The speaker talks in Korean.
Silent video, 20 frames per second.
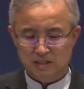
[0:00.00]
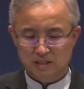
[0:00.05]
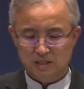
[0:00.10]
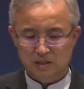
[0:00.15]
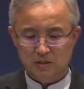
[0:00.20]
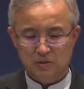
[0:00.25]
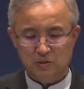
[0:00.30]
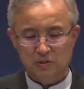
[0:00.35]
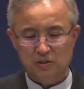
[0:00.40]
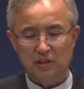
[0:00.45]

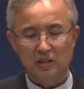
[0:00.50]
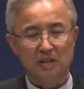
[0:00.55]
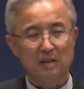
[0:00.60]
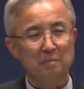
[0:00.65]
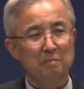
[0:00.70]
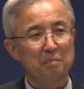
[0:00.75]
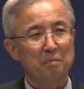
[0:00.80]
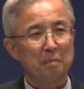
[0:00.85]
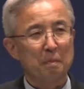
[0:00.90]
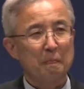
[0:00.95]
그런데
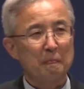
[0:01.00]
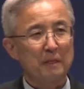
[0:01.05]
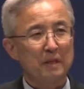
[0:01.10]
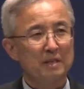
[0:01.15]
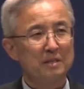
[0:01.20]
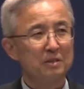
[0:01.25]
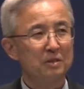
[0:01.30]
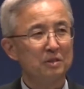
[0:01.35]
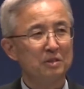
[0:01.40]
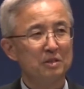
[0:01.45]

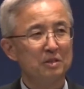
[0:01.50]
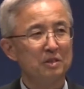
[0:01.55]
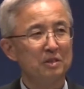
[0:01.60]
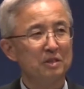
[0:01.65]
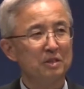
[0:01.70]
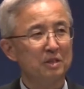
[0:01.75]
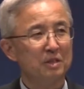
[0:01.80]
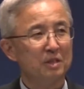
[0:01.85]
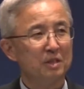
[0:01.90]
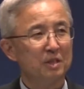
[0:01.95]

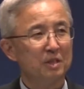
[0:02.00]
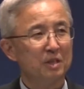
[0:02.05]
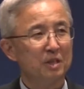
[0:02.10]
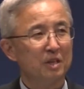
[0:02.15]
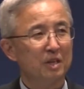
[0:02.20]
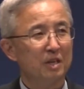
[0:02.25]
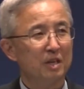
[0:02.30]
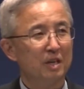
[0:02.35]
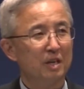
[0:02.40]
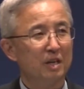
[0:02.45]
그거는
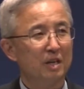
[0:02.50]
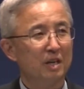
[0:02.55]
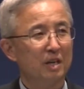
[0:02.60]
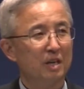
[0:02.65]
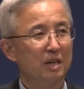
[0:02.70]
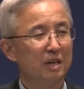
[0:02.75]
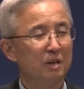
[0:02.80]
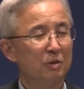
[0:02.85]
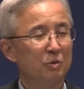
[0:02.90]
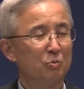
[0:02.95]
어,
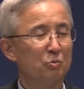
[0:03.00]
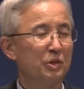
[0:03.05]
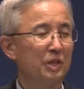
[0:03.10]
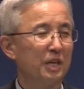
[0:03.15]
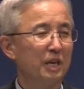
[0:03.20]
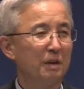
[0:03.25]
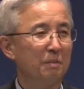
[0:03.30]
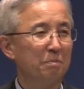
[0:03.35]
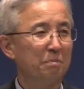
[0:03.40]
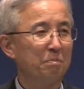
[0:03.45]

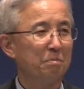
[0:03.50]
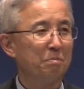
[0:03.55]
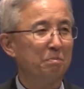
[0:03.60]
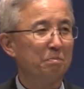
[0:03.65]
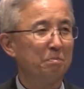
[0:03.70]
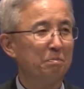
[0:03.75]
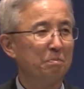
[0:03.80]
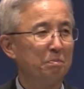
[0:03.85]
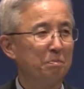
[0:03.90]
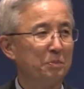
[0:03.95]
우리가
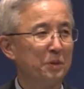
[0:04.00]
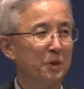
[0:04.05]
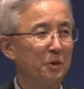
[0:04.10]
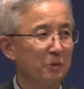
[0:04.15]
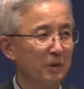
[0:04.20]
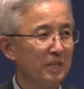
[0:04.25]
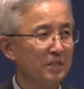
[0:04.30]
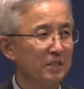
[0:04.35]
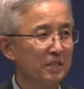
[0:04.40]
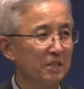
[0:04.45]

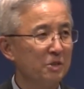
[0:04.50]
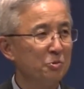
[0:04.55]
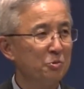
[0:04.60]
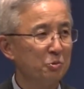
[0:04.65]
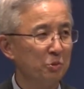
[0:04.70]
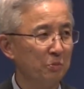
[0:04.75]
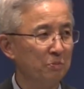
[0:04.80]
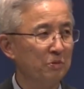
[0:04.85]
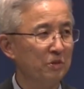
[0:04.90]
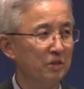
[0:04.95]
변화시킬
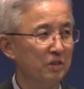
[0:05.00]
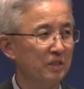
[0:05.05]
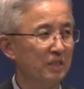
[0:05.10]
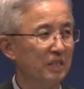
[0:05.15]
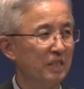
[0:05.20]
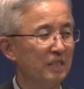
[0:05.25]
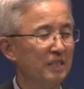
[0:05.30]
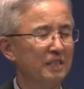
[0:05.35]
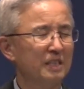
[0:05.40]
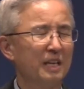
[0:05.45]
수 없는
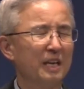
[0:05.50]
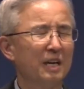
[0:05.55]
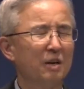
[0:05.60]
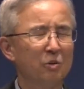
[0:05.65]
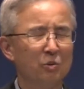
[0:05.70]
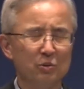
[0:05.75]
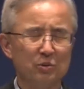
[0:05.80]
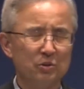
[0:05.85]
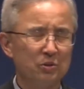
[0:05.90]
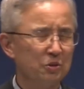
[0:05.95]
내가
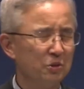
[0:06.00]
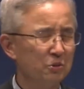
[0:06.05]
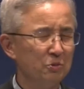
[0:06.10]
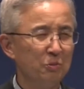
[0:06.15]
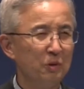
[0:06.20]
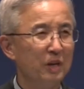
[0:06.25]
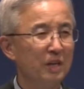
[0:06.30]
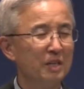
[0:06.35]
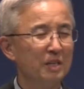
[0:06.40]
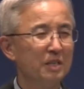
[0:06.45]
어떤
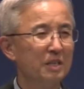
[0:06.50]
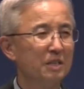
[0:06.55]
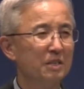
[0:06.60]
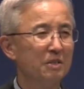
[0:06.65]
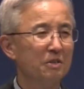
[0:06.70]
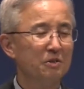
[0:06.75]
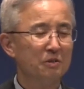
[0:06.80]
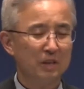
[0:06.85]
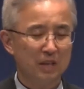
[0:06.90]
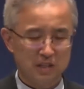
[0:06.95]

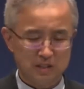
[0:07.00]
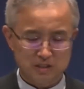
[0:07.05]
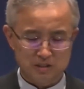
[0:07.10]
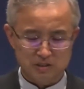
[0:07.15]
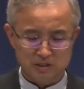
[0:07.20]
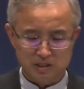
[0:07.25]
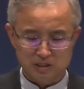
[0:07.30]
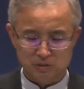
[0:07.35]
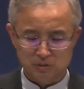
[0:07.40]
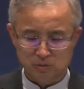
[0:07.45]
환경에
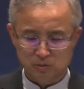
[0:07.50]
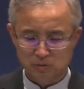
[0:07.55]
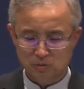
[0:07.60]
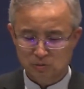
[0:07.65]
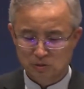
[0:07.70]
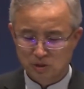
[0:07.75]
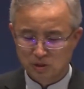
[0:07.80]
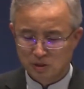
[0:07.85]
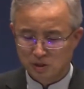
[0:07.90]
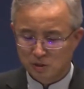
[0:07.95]

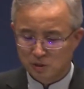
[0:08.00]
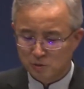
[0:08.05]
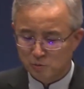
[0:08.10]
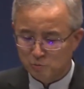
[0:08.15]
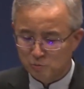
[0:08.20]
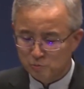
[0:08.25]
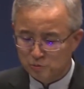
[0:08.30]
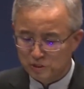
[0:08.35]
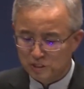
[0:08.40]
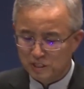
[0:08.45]
있더라도
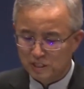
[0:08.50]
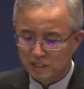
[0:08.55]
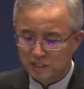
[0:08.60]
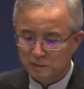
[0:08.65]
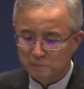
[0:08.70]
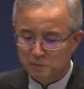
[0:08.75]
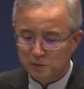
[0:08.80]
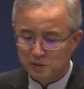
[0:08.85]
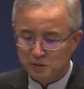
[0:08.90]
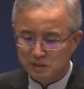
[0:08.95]

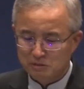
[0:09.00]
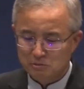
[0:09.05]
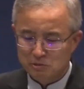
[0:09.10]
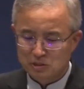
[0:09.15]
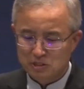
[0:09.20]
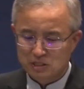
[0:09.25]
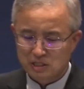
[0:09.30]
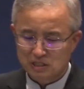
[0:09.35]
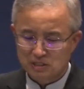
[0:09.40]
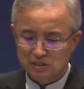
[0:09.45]
우리에게
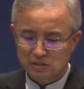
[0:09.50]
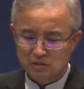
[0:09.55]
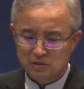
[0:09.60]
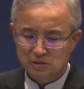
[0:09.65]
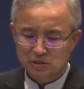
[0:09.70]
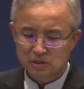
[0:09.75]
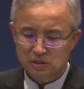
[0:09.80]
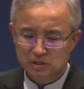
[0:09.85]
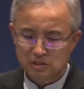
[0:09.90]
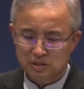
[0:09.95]
변화되지 않은
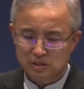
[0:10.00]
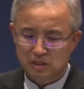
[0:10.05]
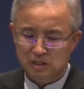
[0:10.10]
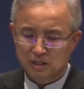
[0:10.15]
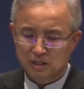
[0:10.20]
것은